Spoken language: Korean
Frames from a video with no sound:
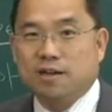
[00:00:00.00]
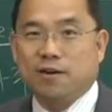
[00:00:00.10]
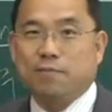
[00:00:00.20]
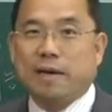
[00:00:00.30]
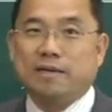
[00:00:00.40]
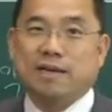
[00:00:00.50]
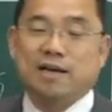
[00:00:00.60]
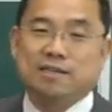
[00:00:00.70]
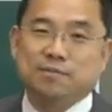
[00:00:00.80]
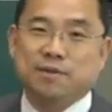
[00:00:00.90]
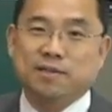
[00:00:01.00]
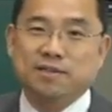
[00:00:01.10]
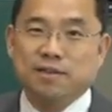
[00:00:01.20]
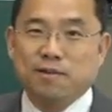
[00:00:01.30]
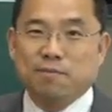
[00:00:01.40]
어, 바르라
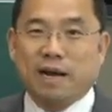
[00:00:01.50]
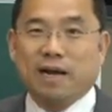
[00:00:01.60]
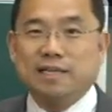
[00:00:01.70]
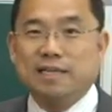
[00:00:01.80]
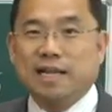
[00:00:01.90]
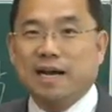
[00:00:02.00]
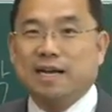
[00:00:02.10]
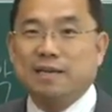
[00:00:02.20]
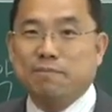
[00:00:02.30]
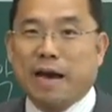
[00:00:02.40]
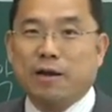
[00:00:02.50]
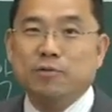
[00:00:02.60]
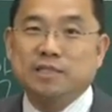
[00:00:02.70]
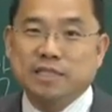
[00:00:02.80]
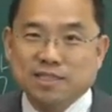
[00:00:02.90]
그러면은 바깥에 나가기
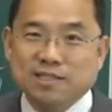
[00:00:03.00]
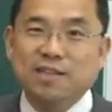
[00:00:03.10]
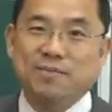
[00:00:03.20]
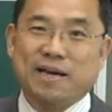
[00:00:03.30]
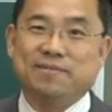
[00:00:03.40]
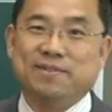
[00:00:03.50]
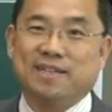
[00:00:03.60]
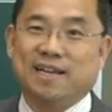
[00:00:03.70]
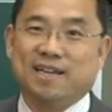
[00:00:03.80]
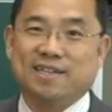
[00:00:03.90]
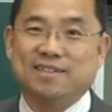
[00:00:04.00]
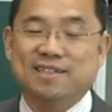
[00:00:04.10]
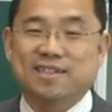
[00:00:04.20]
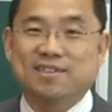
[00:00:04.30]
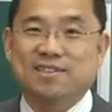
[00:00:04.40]
바로 직전에 바릅니다.
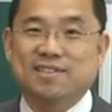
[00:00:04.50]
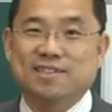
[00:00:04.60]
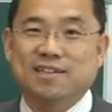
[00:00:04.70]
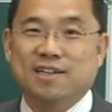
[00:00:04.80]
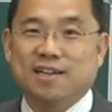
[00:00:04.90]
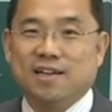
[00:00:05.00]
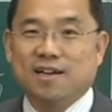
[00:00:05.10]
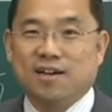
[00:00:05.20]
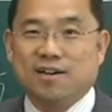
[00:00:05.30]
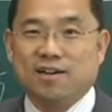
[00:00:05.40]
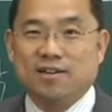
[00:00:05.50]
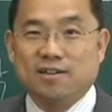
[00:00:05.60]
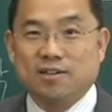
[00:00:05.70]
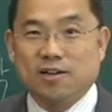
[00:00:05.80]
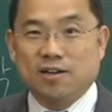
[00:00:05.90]
그런데 그것은
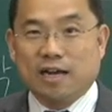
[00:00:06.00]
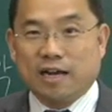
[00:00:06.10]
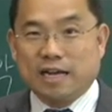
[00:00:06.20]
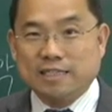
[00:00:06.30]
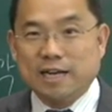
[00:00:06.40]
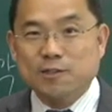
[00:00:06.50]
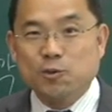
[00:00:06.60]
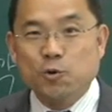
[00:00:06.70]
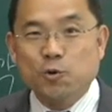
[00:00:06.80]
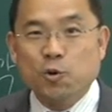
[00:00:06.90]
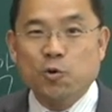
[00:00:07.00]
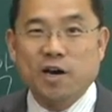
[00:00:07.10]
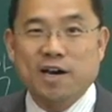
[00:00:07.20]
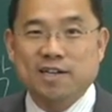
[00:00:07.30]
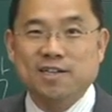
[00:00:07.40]
어, 가장 좋은
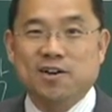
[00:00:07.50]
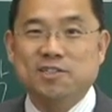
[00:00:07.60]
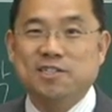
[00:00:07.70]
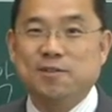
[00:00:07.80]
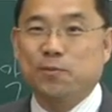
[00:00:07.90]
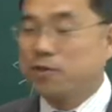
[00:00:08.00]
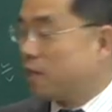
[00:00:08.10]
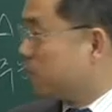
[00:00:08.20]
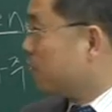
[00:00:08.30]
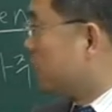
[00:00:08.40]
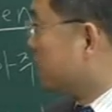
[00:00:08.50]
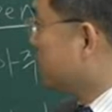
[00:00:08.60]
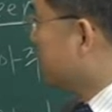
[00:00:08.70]
효과를 얻지를 못하고요.